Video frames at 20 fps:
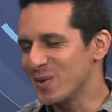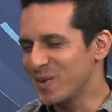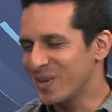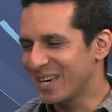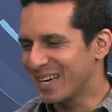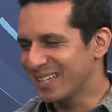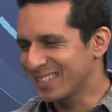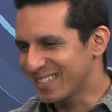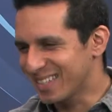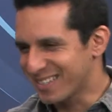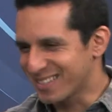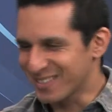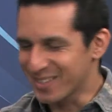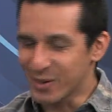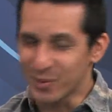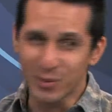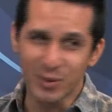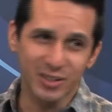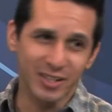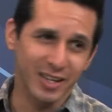bien Nancy,
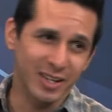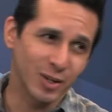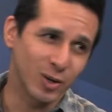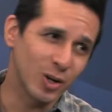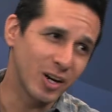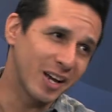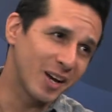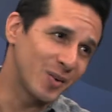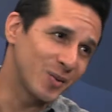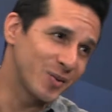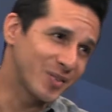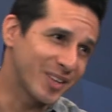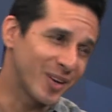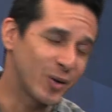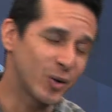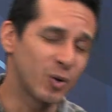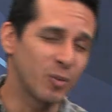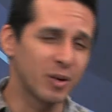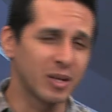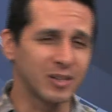¿cómo están? Hola, un
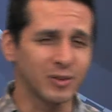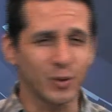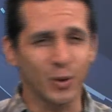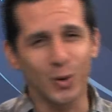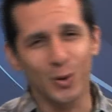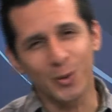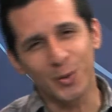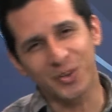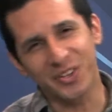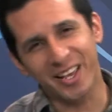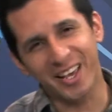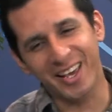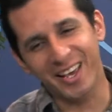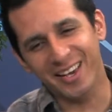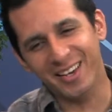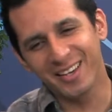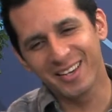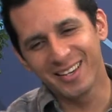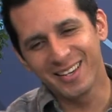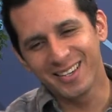saludo para todos
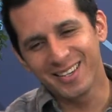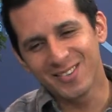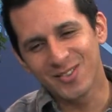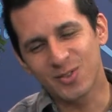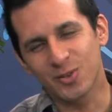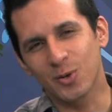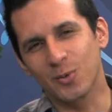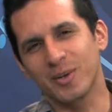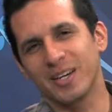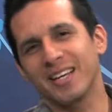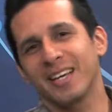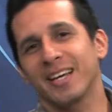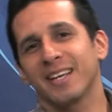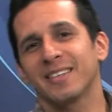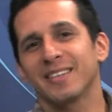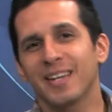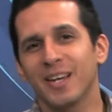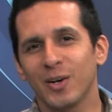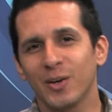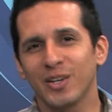ustedes. Súper
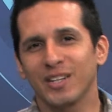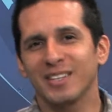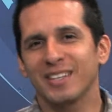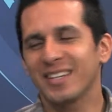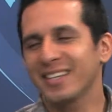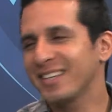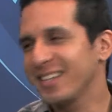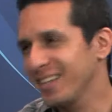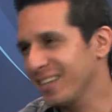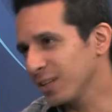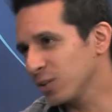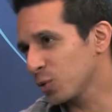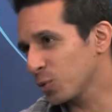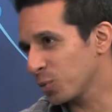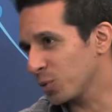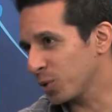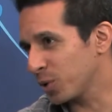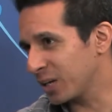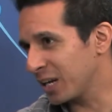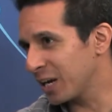encantado de estar aquí en tu
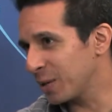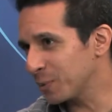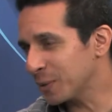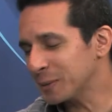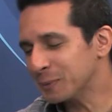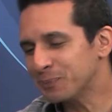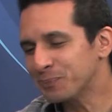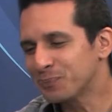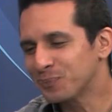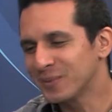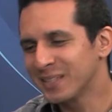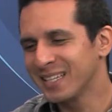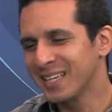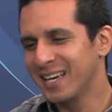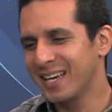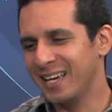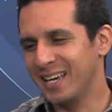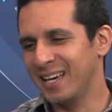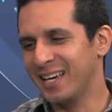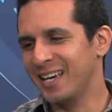programa.
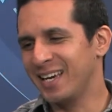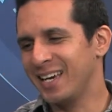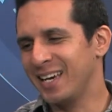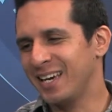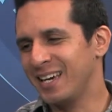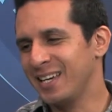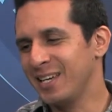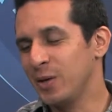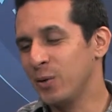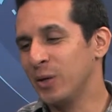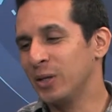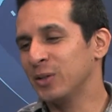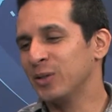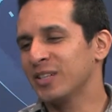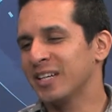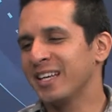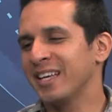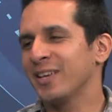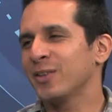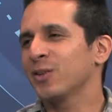Eh, y bueno,
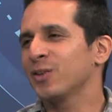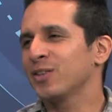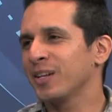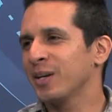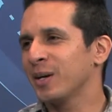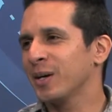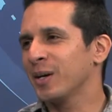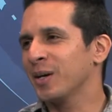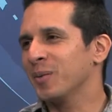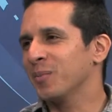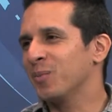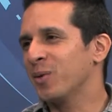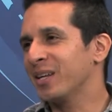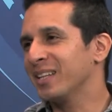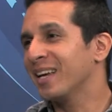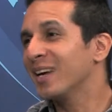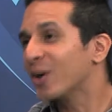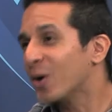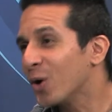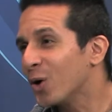trayéndote
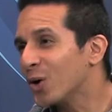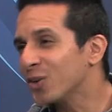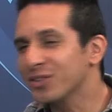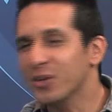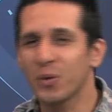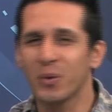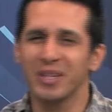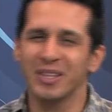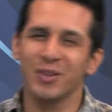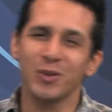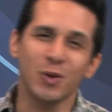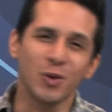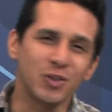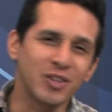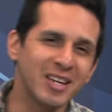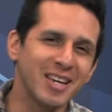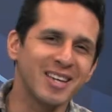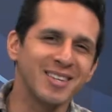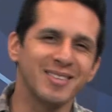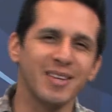buenas cosas, buenas
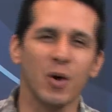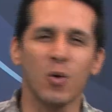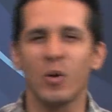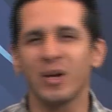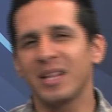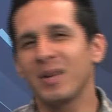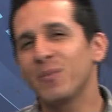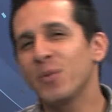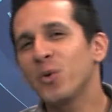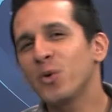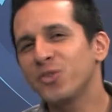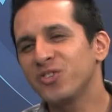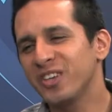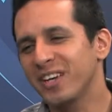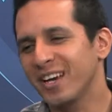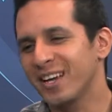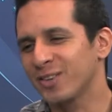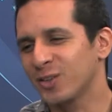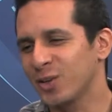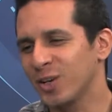noticias, buena
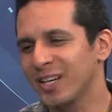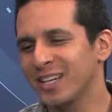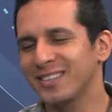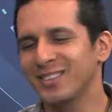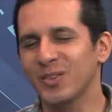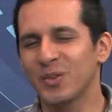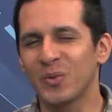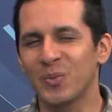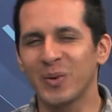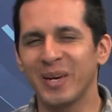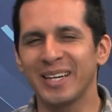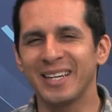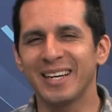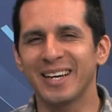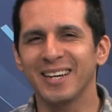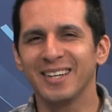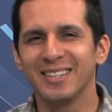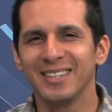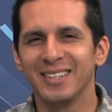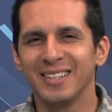música, toda
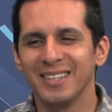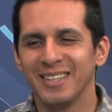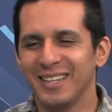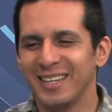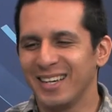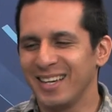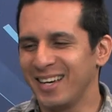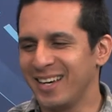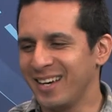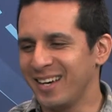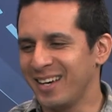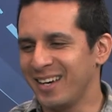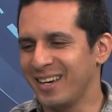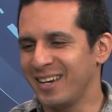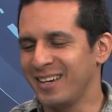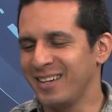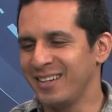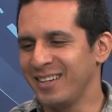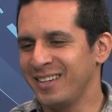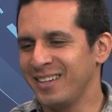Latinoamérica
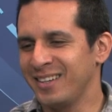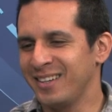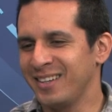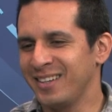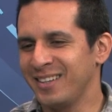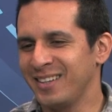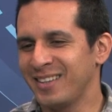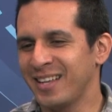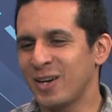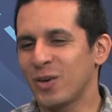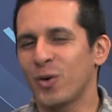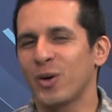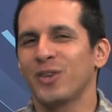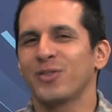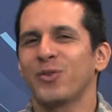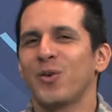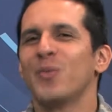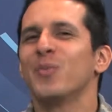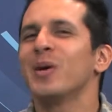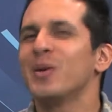eh, y del
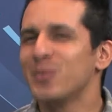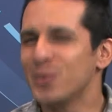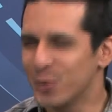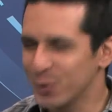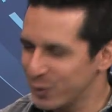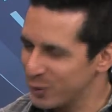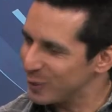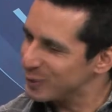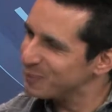corazón para el mundo.